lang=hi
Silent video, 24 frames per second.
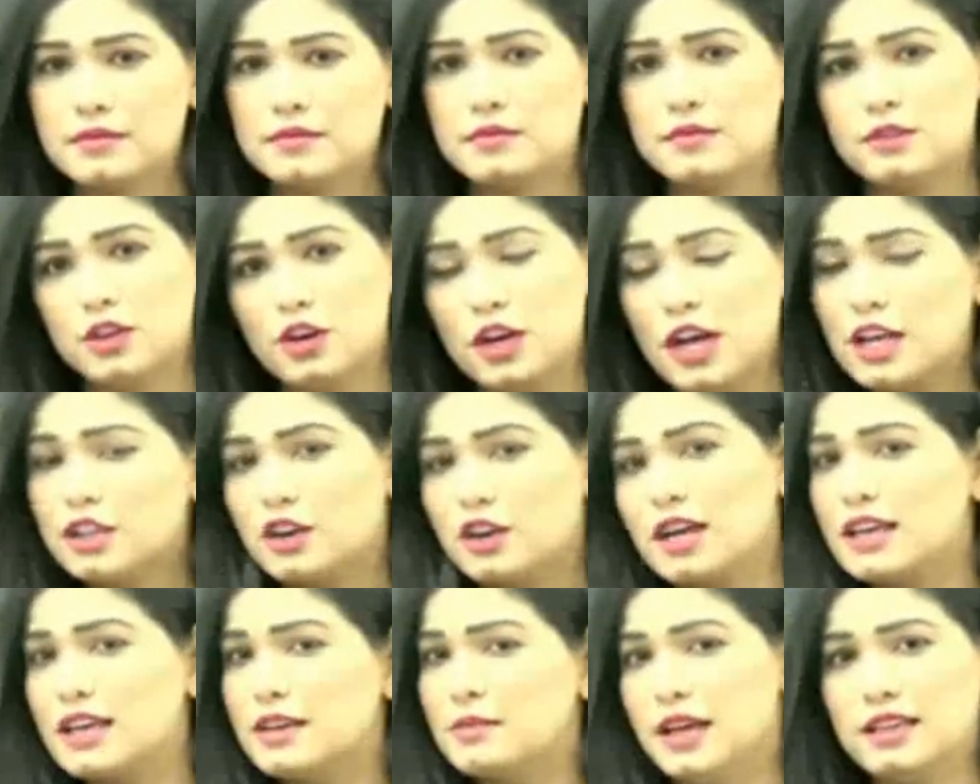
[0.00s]
दौड़ा दौड़ा
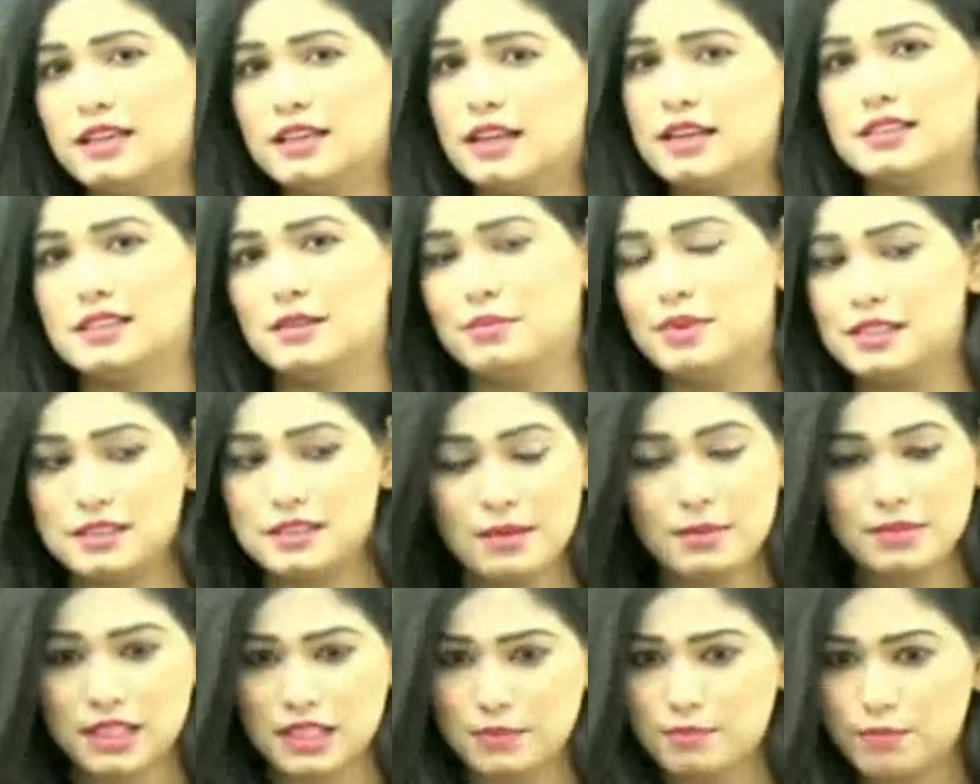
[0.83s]
के मारेंगे रास्ते पे सही
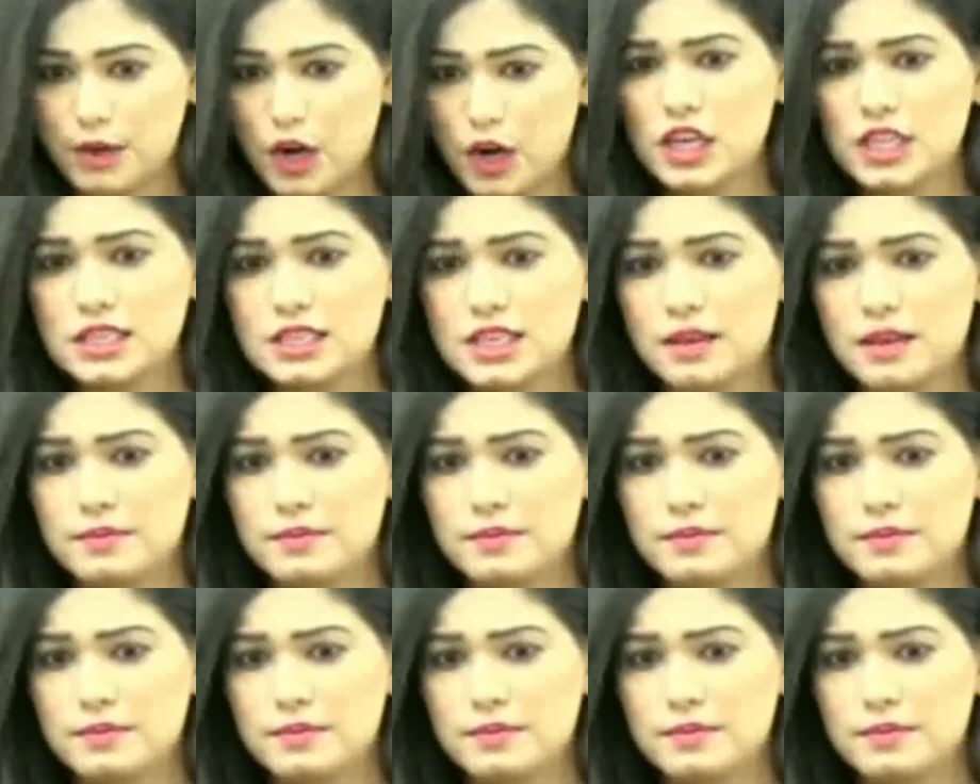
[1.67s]
बता रहे पढ़ो जल्दी से